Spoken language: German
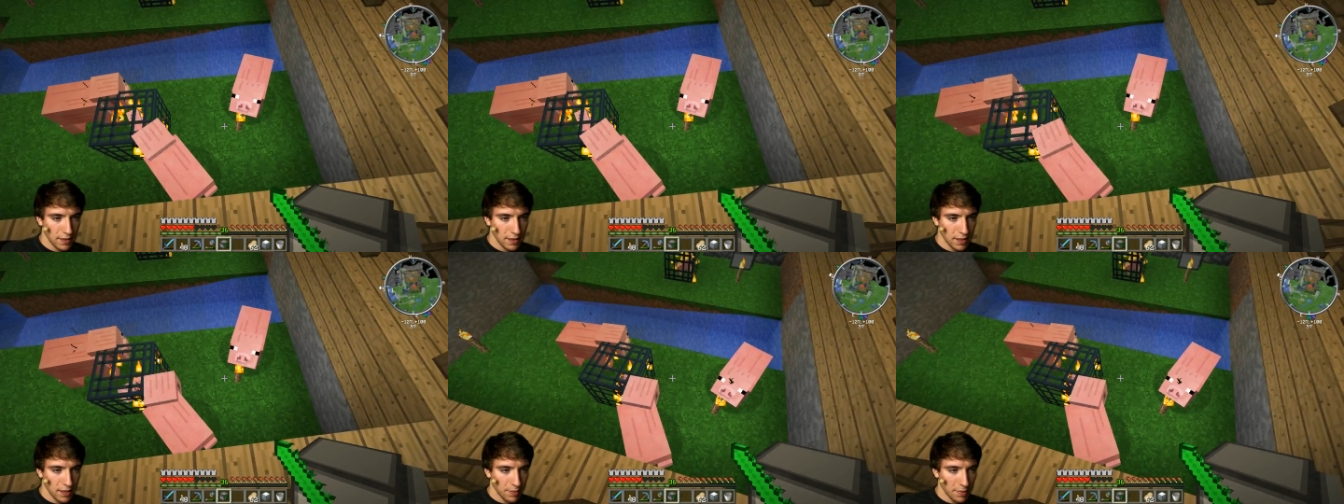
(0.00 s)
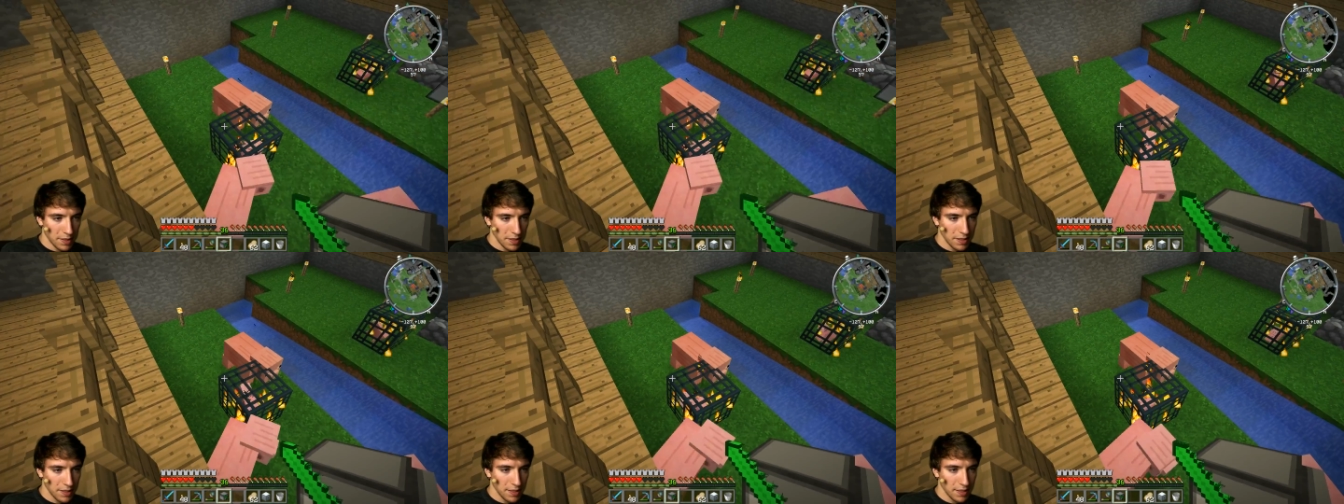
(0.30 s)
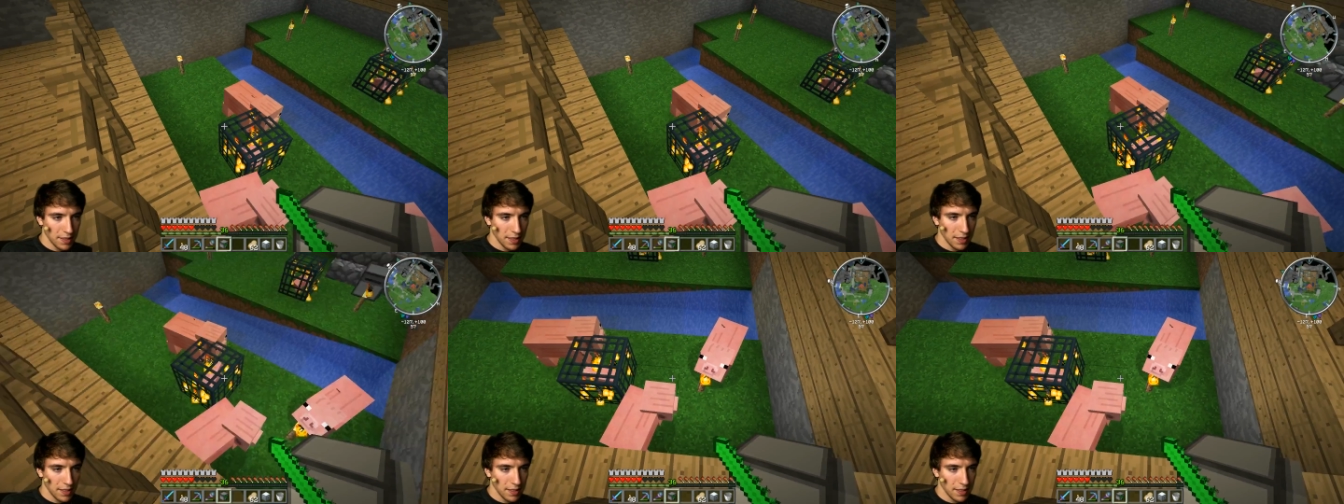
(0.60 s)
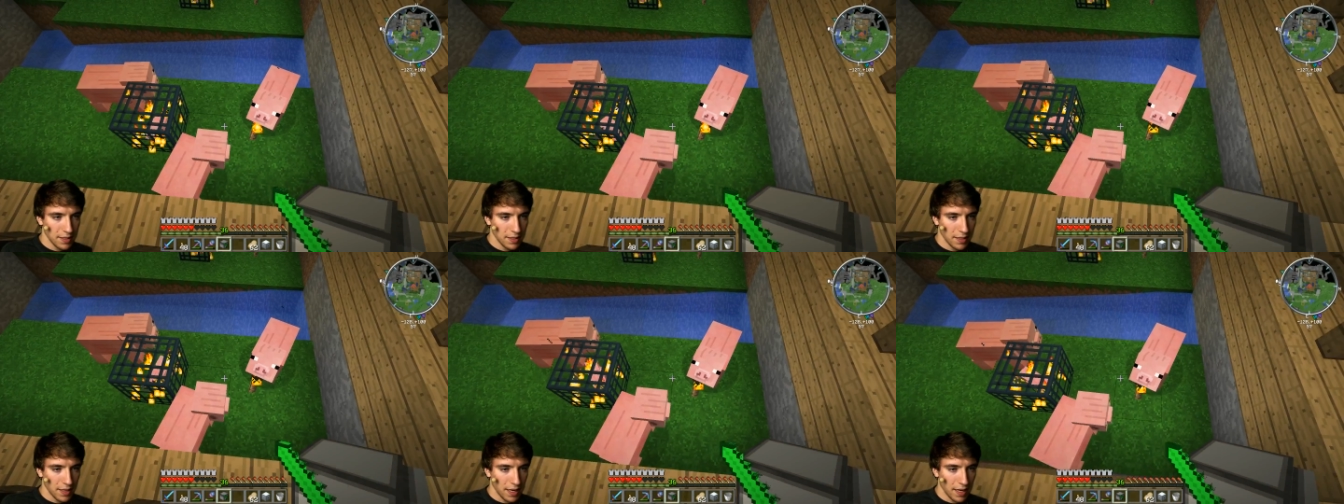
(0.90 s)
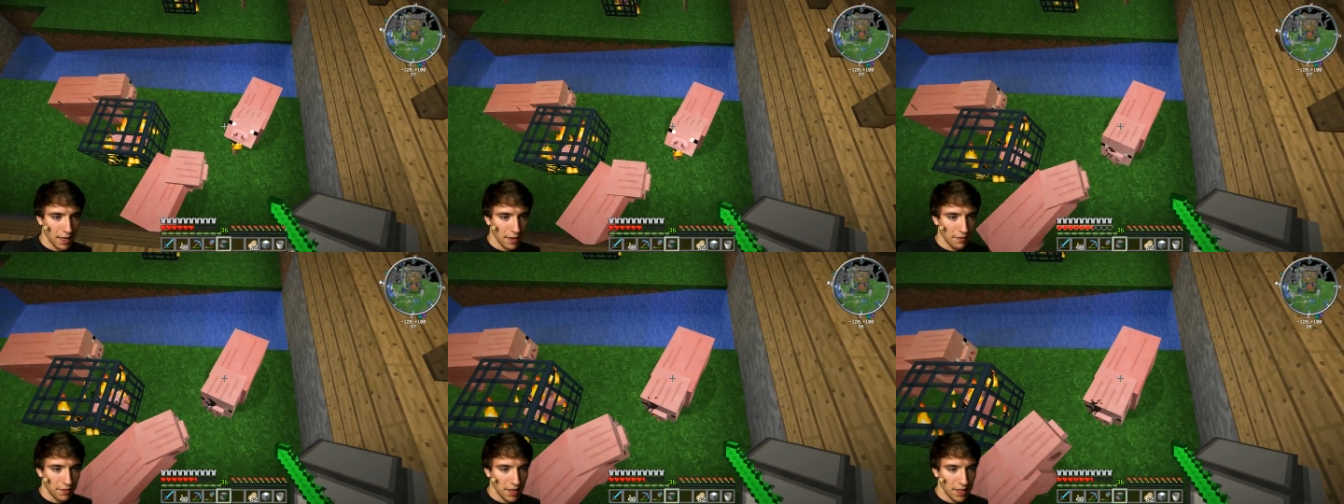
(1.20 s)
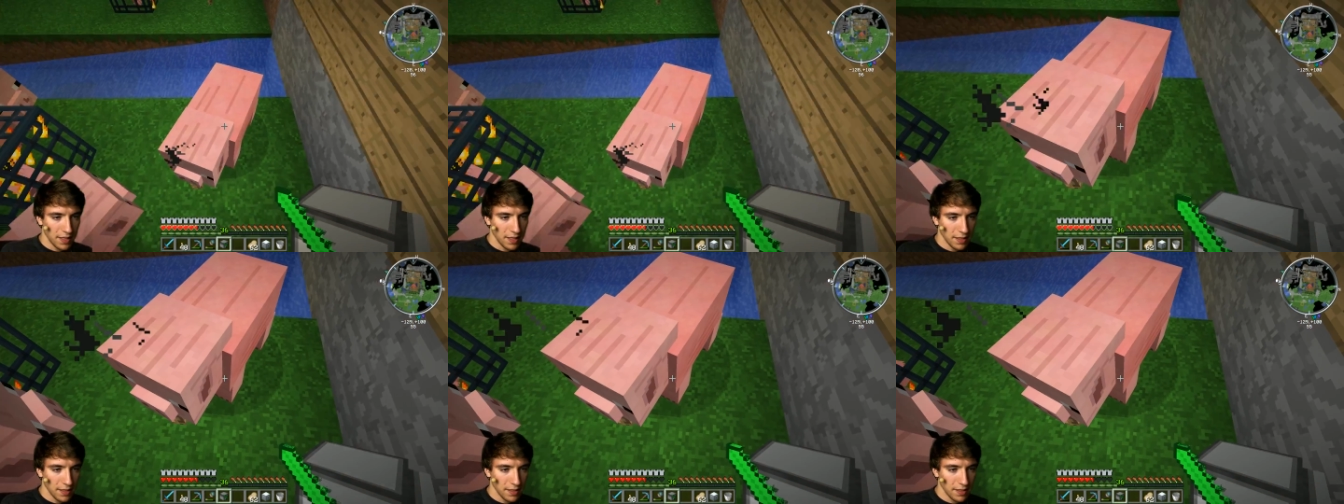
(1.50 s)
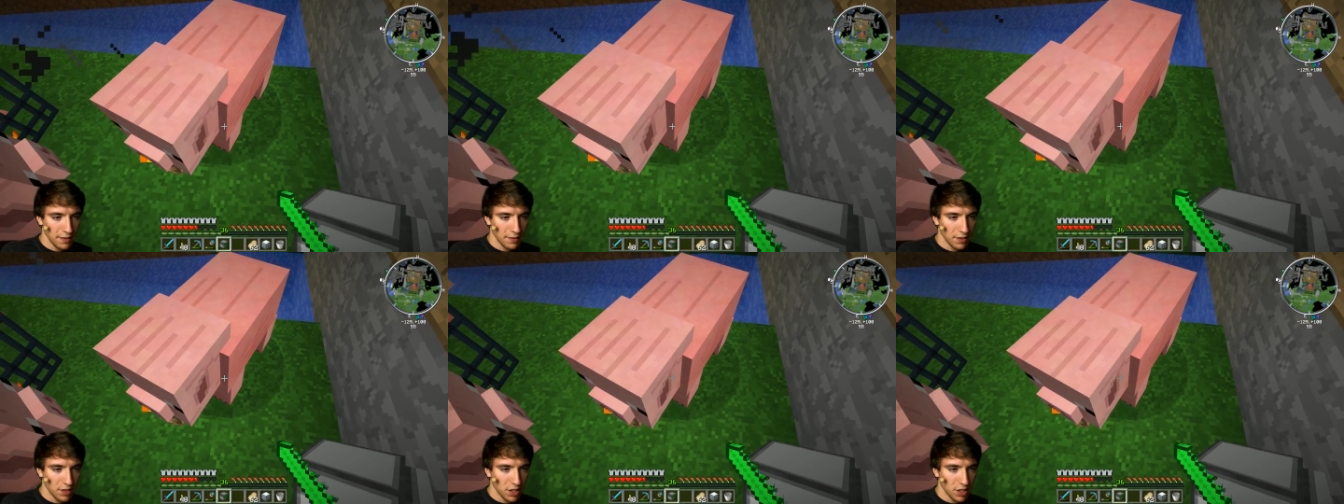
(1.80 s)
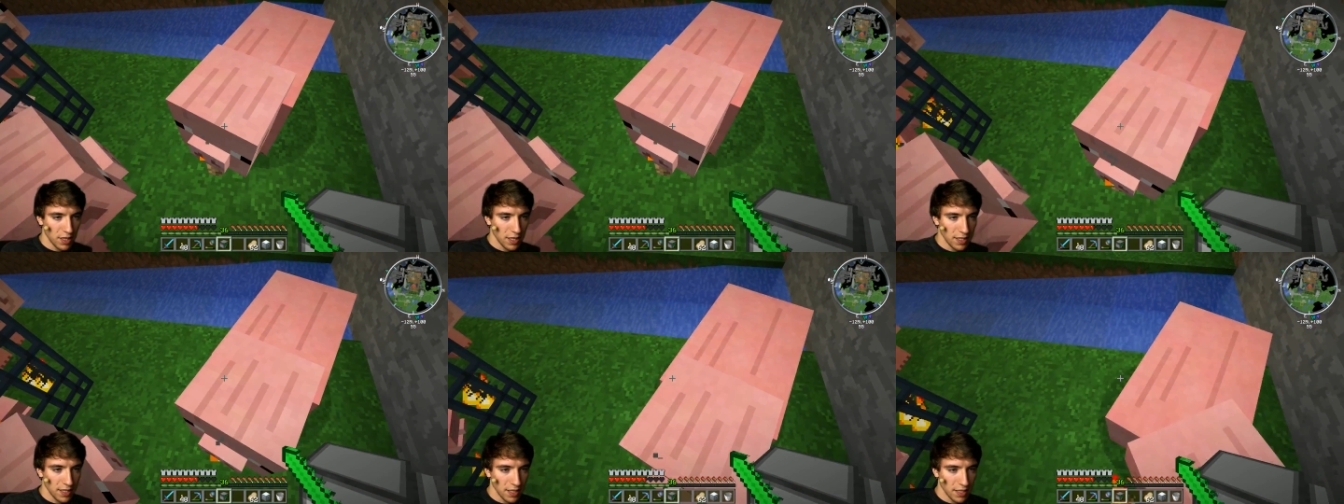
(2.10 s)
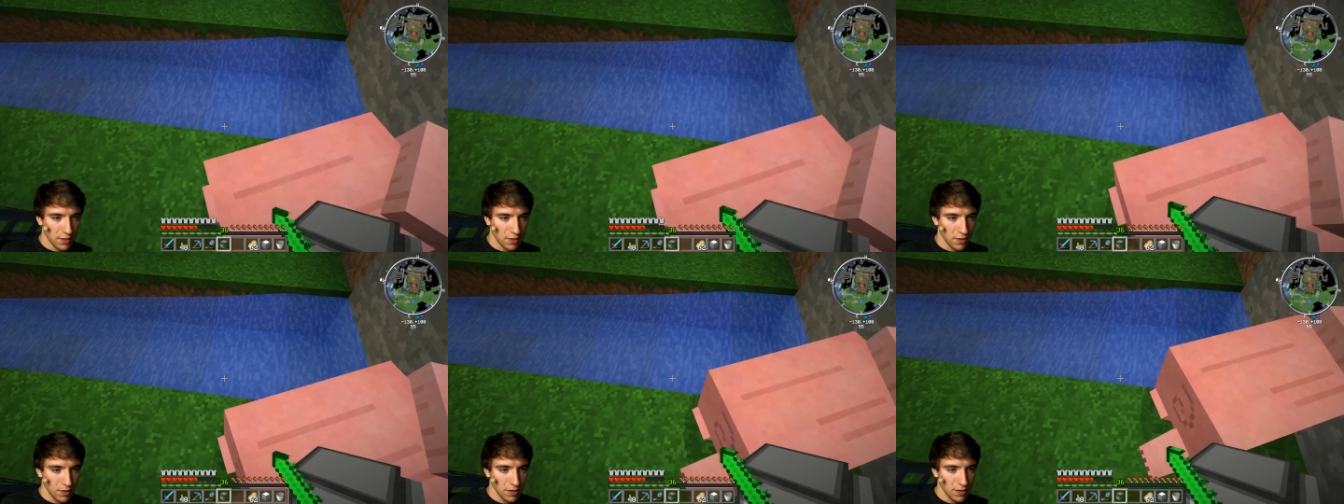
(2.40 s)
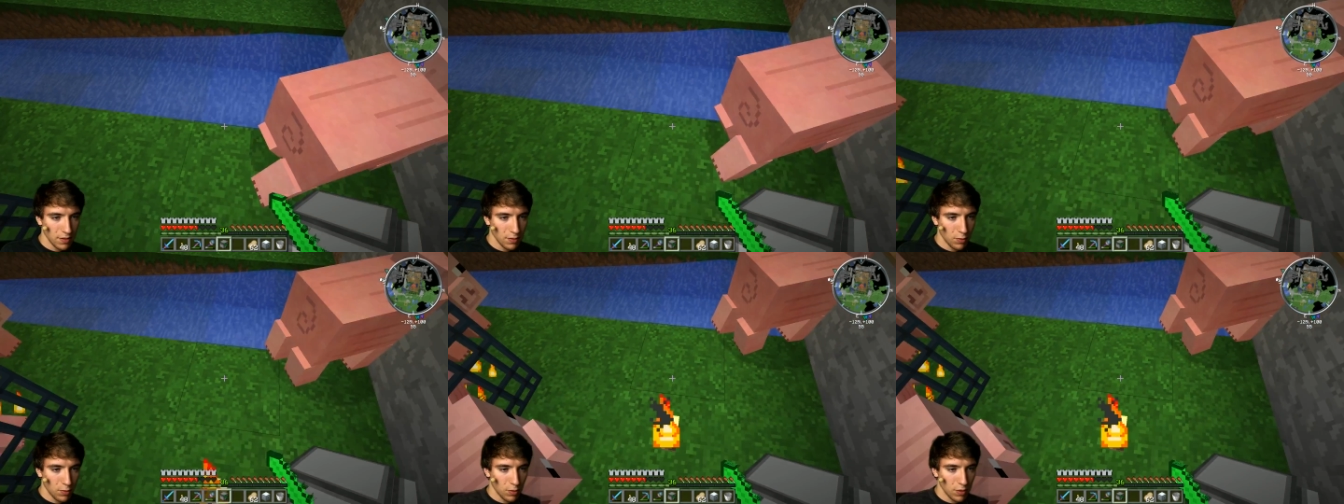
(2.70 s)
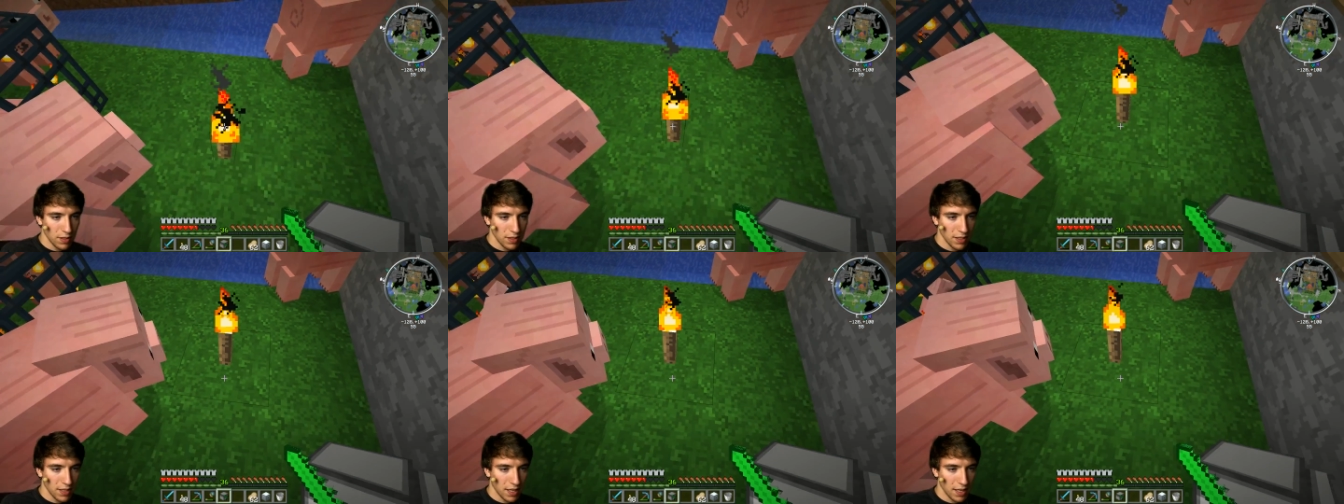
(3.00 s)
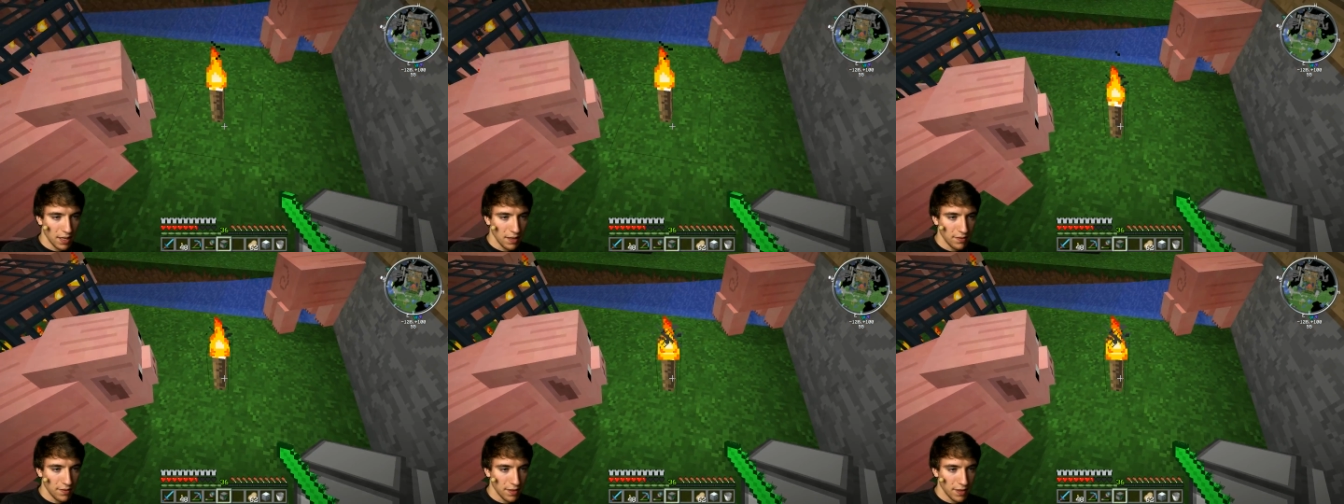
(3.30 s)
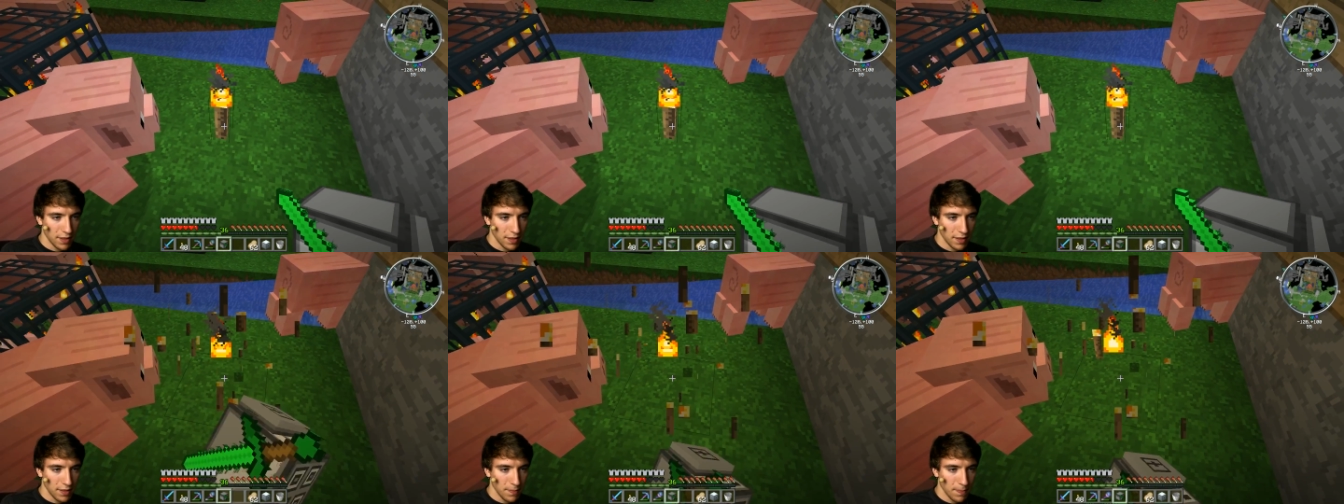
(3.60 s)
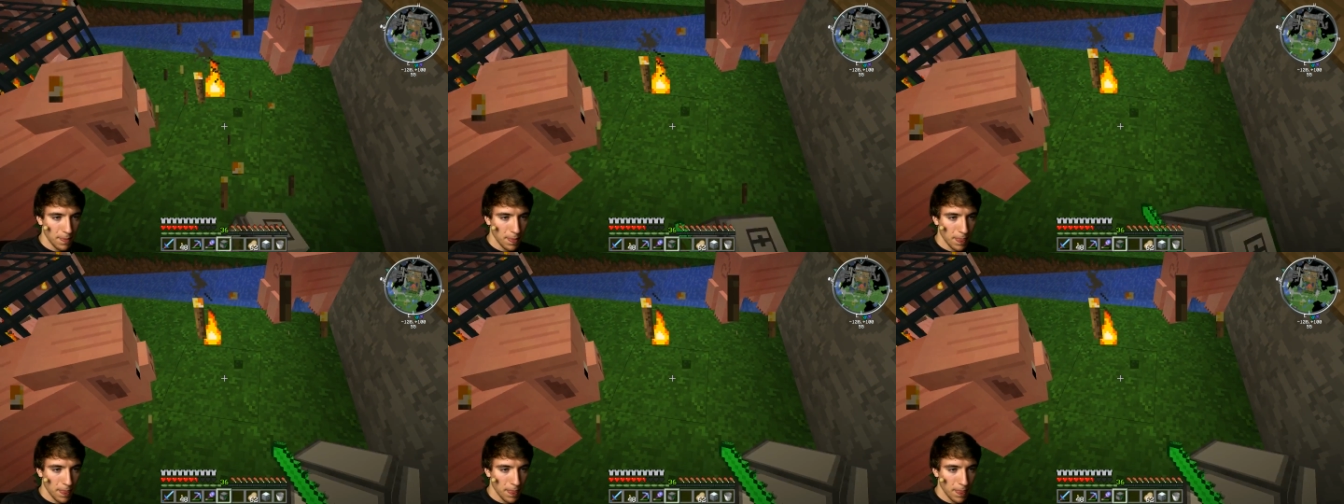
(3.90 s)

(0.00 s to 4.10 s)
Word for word: Die meiste Zeit? Ja, weil hier ist die Wahrscheinlichkeit noch nicht so hoch, dass sie reinfallen, ne?